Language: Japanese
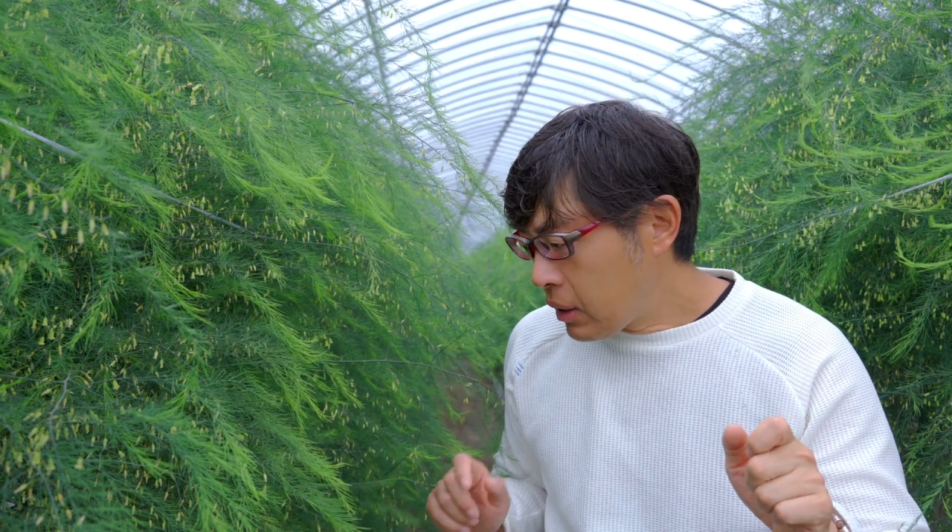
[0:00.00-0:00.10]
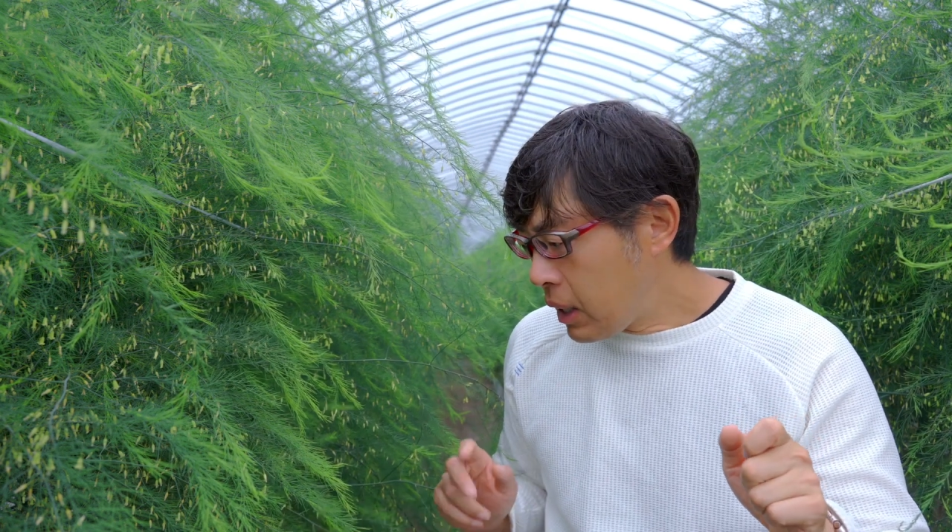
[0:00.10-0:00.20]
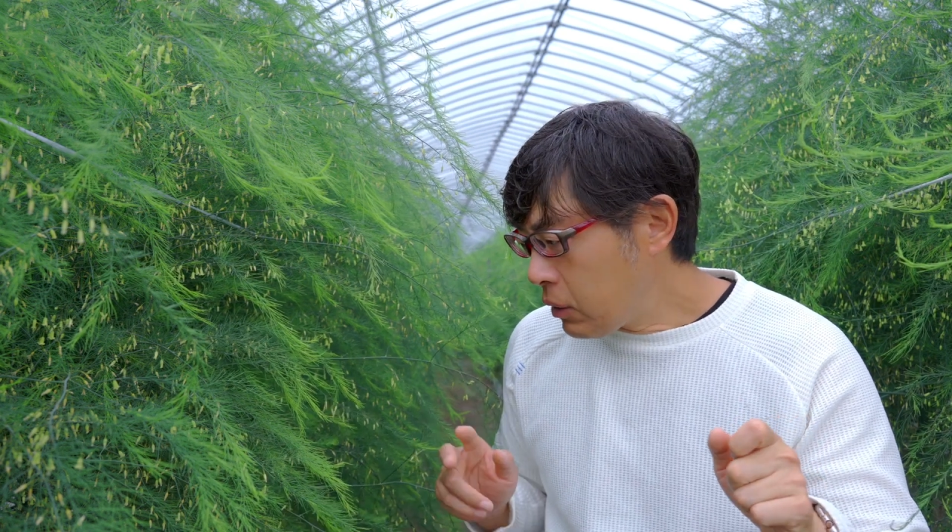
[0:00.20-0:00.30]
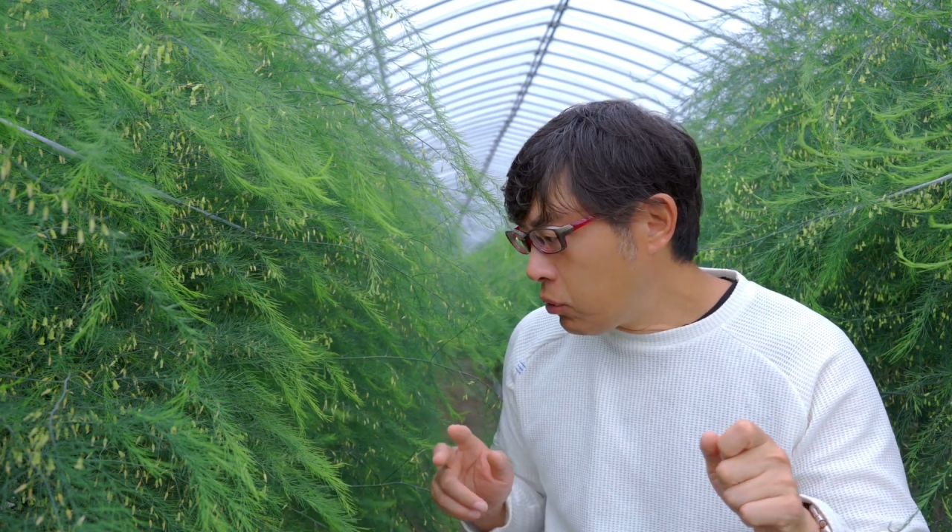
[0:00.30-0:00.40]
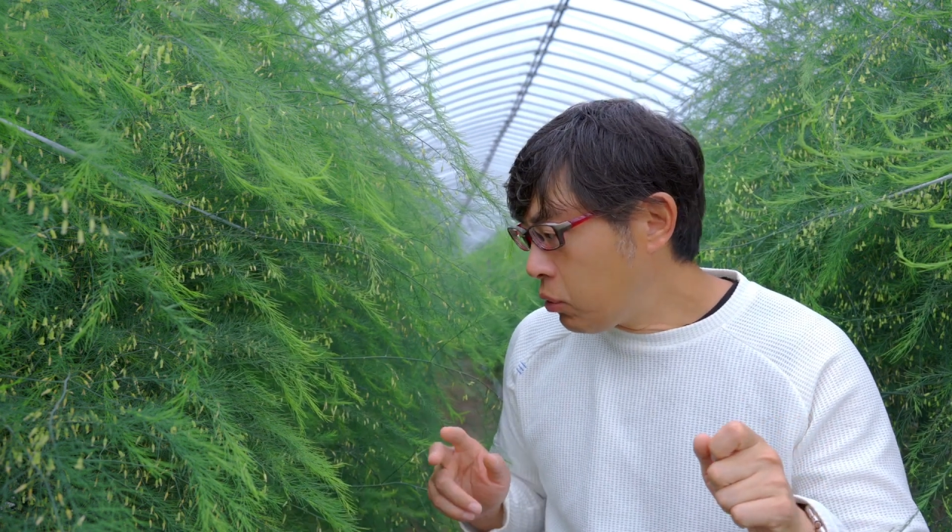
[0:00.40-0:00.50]

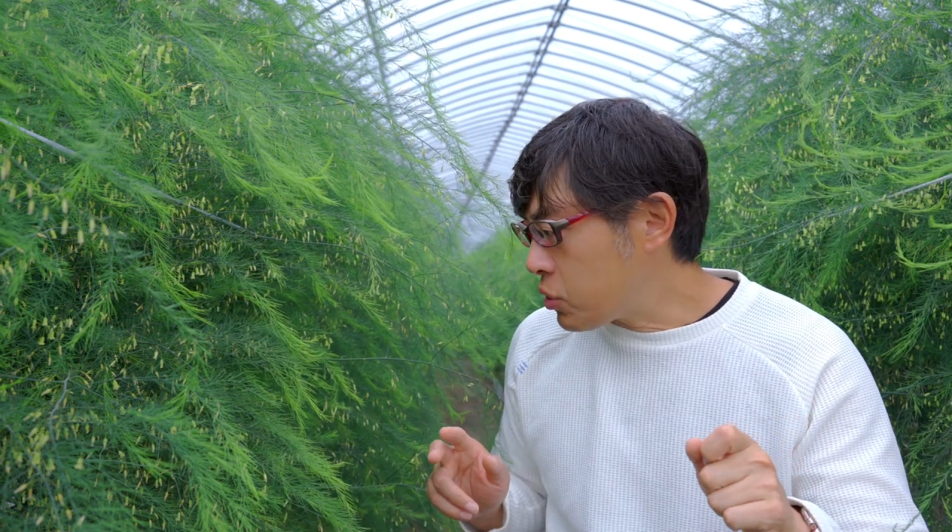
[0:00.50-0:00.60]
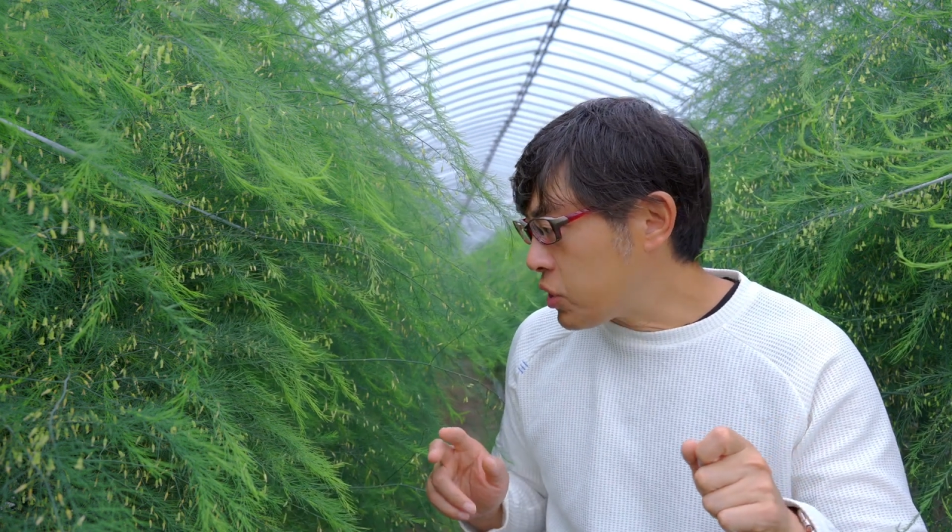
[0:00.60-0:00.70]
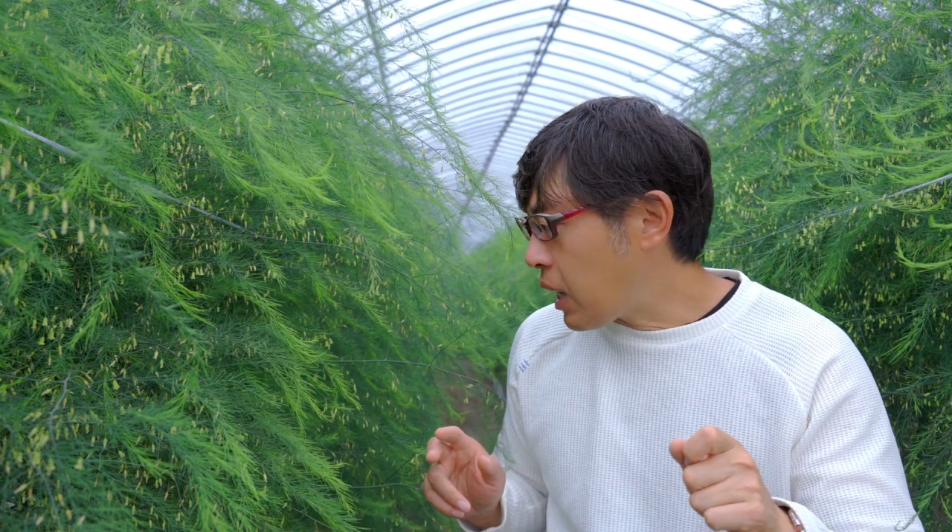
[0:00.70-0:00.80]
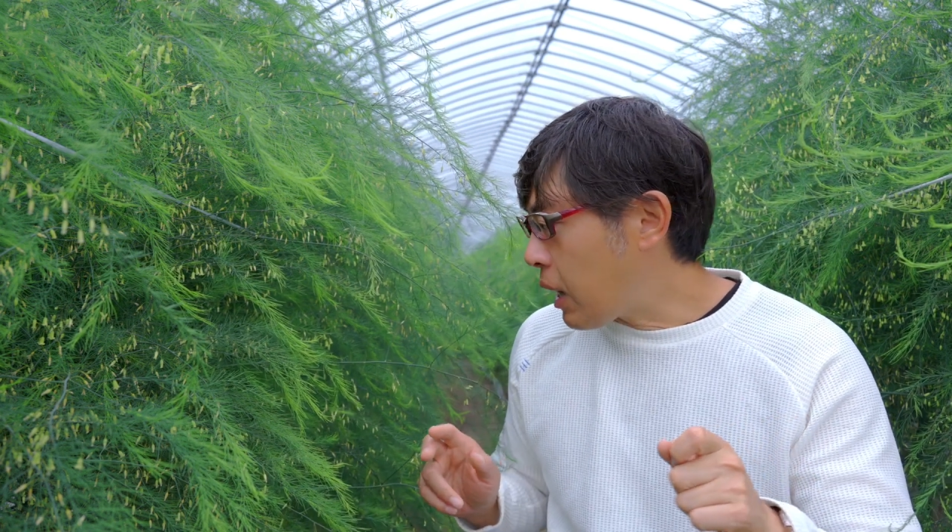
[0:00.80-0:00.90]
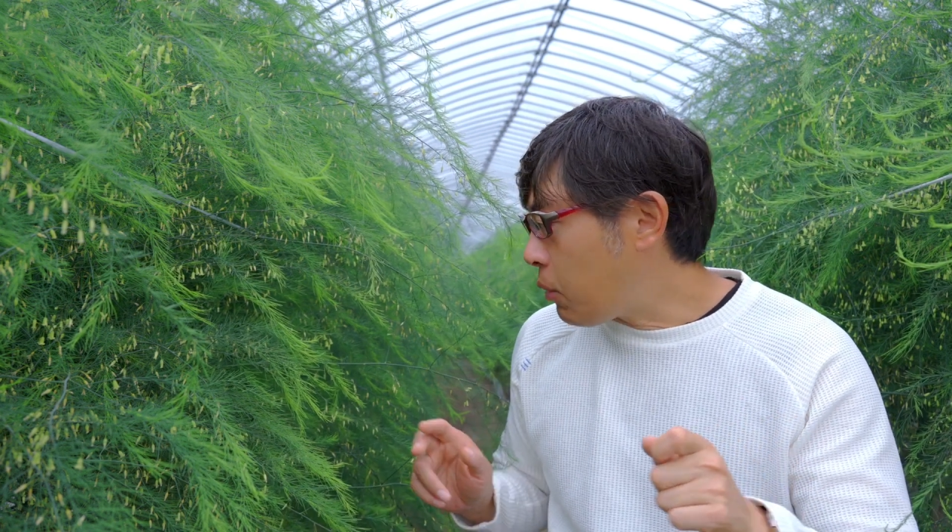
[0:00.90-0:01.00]
カット
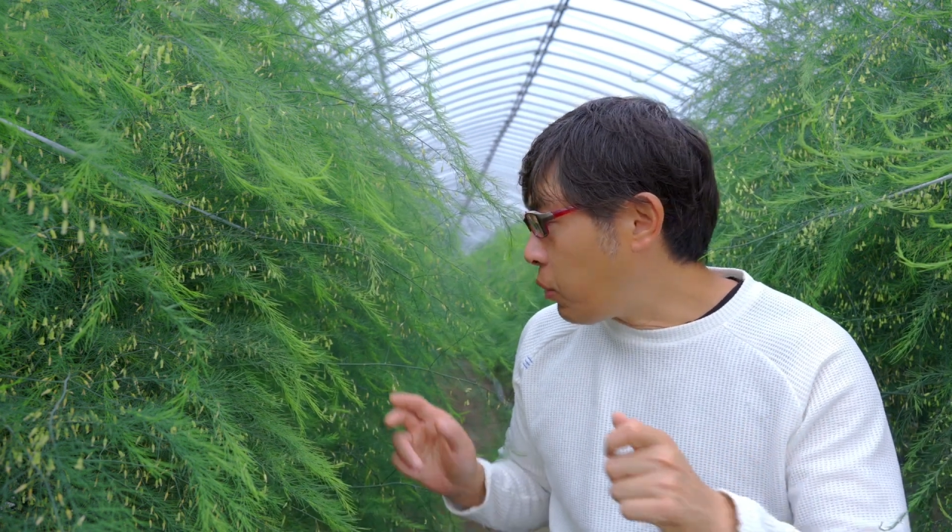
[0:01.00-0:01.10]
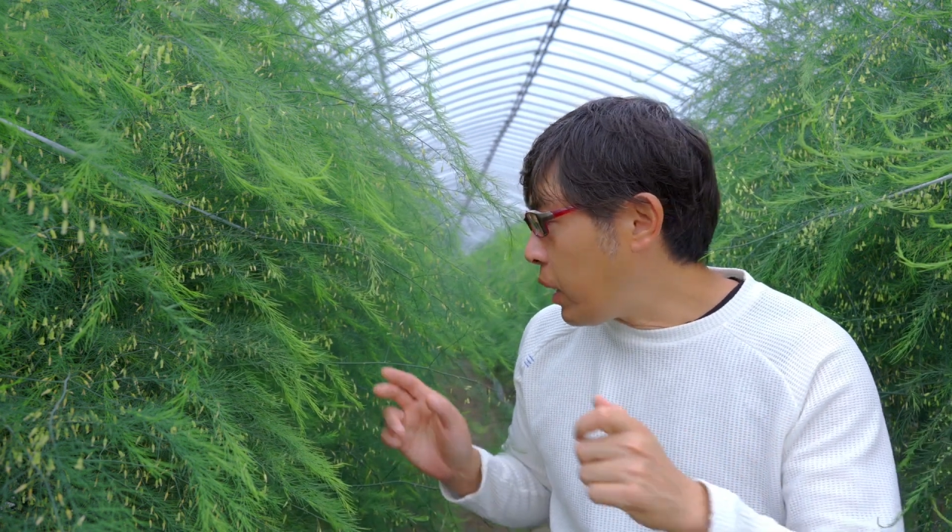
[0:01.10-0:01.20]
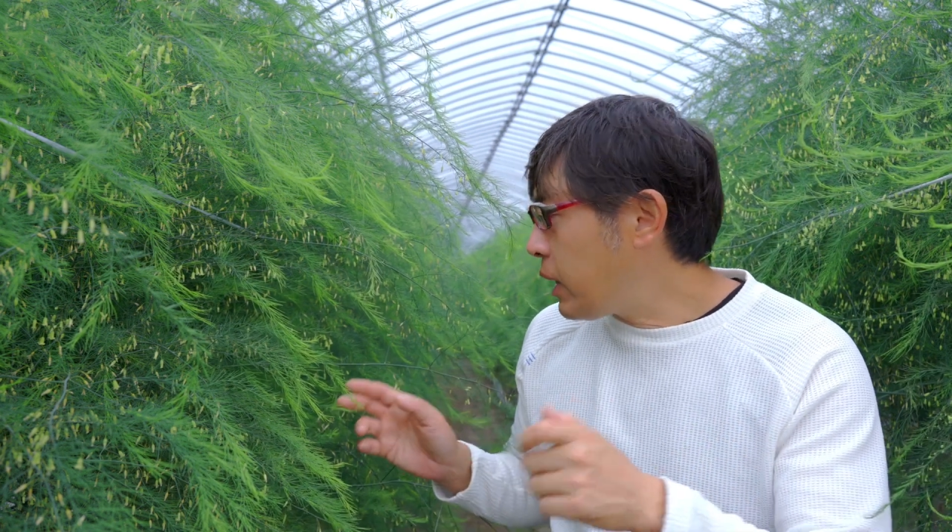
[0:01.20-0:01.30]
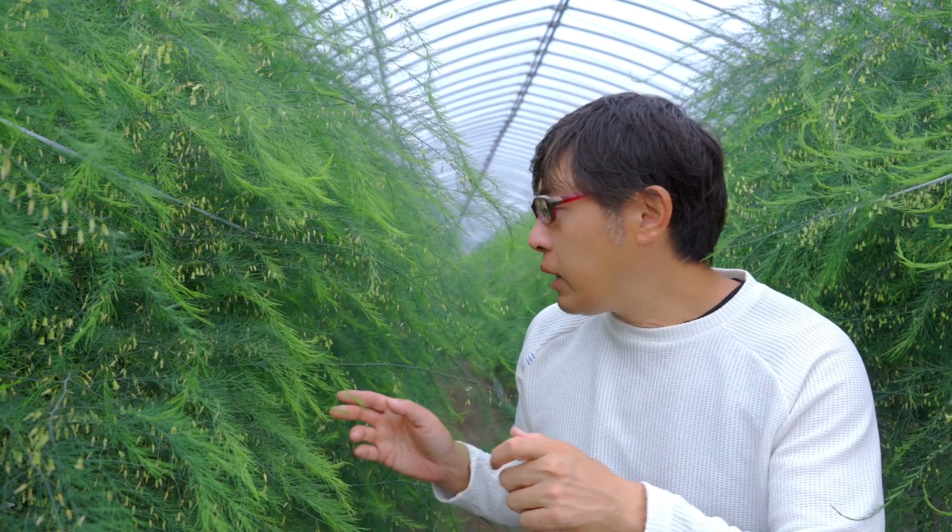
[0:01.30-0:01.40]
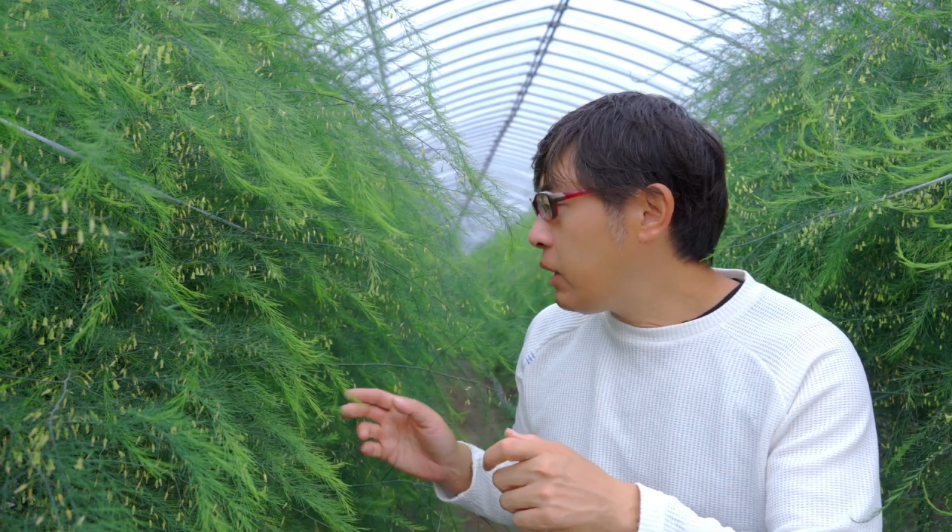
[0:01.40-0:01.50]
したこの
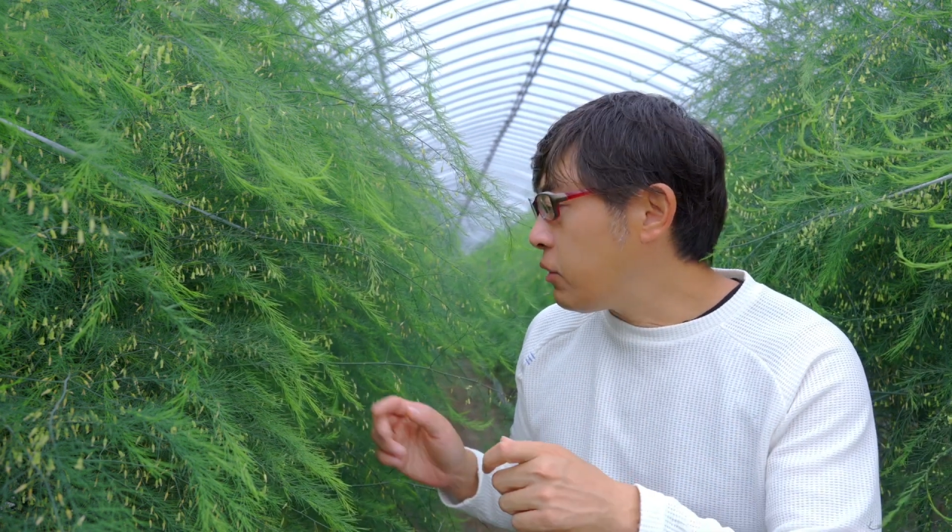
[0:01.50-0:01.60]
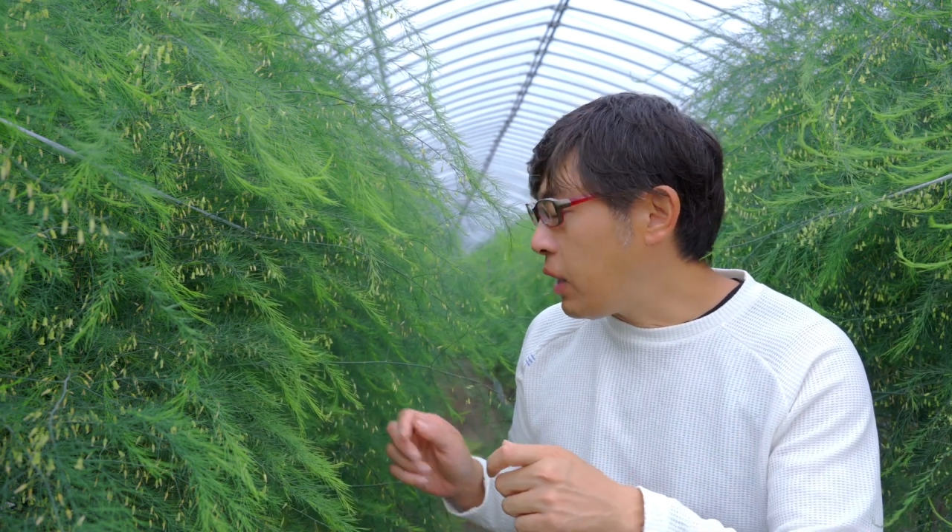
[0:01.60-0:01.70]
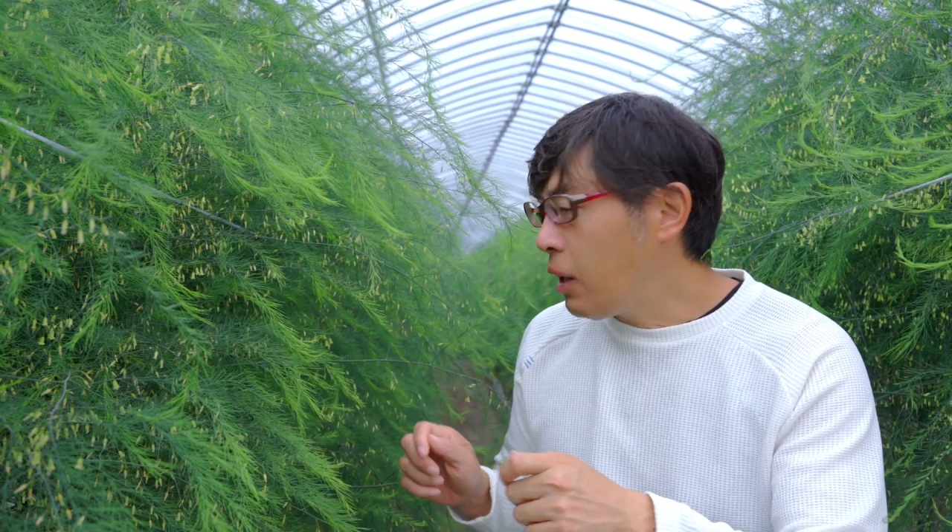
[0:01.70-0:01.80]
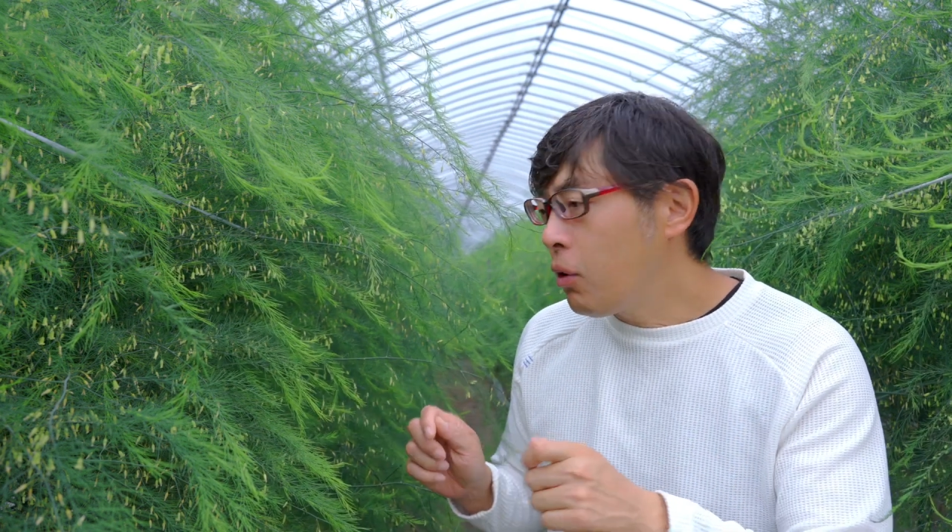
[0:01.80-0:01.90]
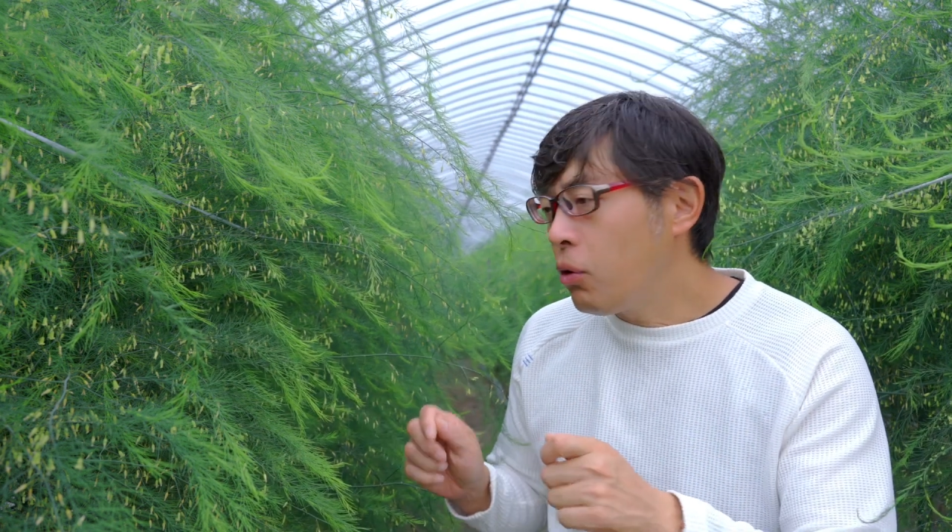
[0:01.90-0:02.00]
枝ですね